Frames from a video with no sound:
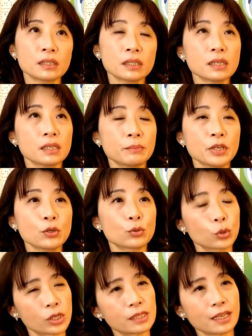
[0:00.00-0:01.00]
这里面
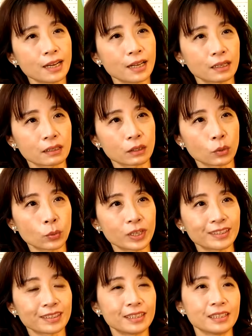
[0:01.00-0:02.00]
有存在两个
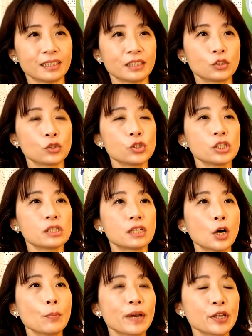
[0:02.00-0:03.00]
问题，就是
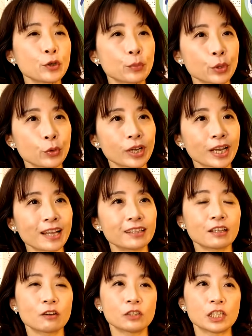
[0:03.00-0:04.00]
老板有没有看
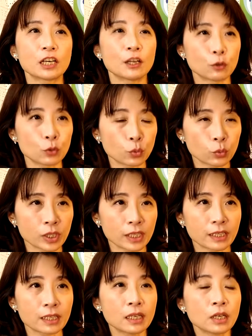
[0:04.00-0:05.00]
到你很努
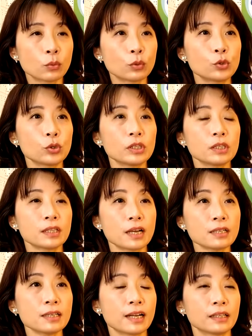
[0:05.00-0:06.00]
力？我觉得
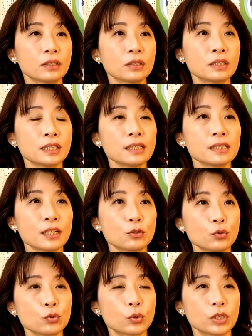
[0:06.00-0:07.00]
当然，现在
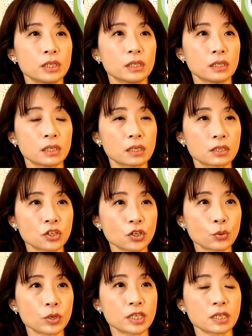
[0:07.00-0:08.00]
如果以一个
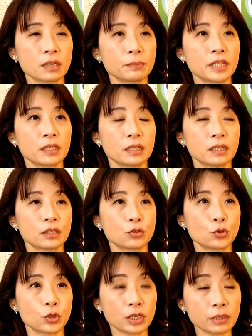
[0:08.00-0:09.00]
社会上面的一个
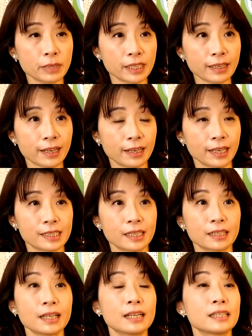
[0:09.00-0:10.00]
学历门槛来
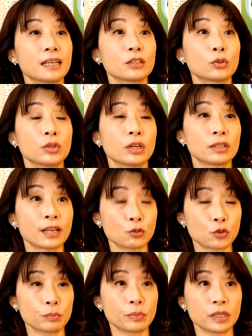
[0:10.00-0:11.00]
讲，大家都要大
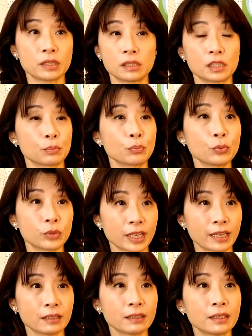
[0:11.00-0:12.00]
学毕业，其实不
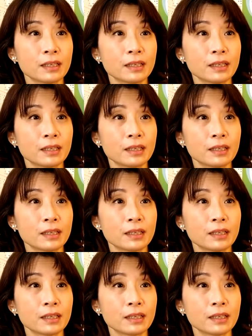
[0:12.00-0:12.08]
难。